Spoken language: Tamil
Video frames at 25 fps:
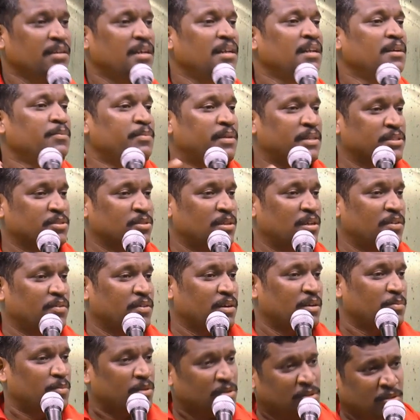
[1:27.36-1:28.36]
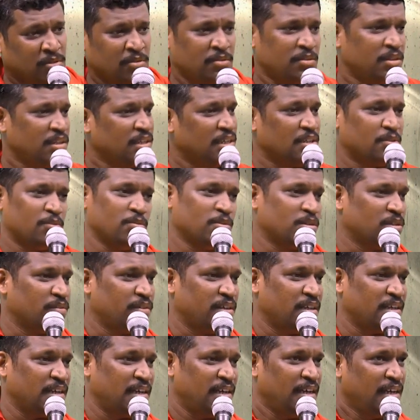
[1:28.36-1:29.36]
நல்ல மனசு உள்ளவங்களை மட்டும் நீங்கள் தூக்க
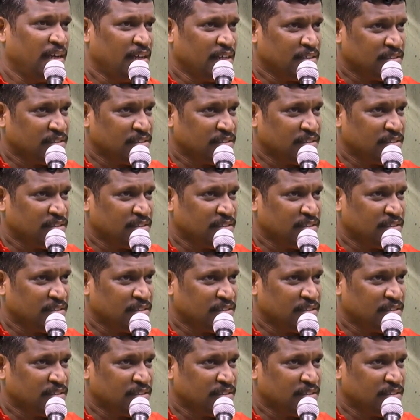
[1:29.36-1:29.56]
வைங்க